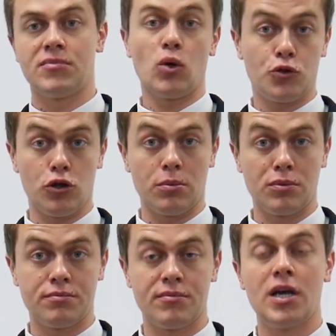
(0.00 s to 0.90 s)
на учебу
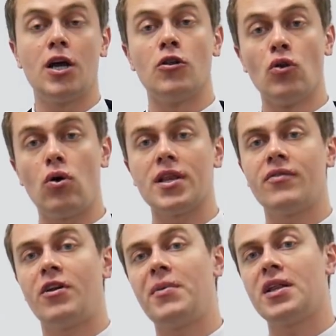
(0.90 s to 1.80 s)
но
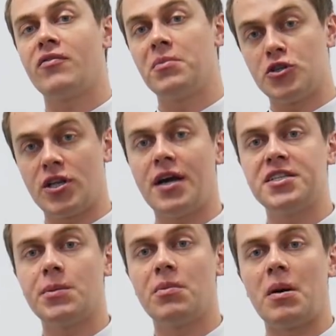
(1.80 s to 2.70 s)
одновременно вы
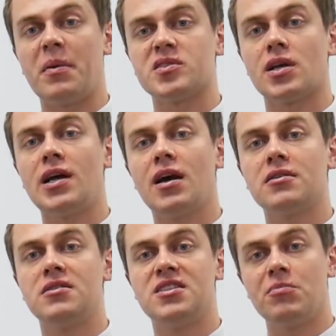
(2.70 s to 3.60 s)
мечтаете об Австралии,
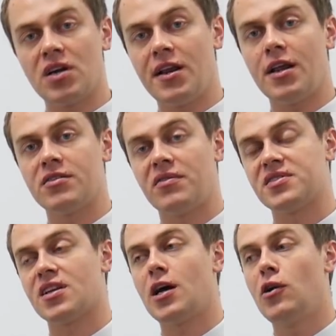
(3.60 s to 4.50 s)
хотите мигрировать в
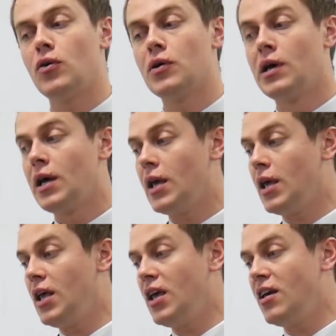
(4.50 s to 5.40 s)
Австралию,
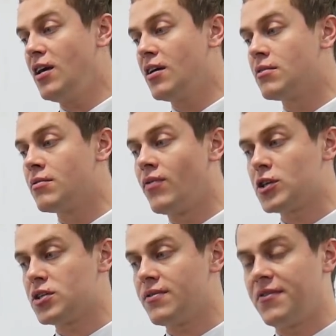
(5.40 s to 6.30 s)
и
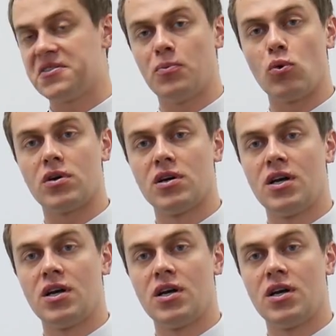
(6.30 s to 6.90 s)
ваш Facebook,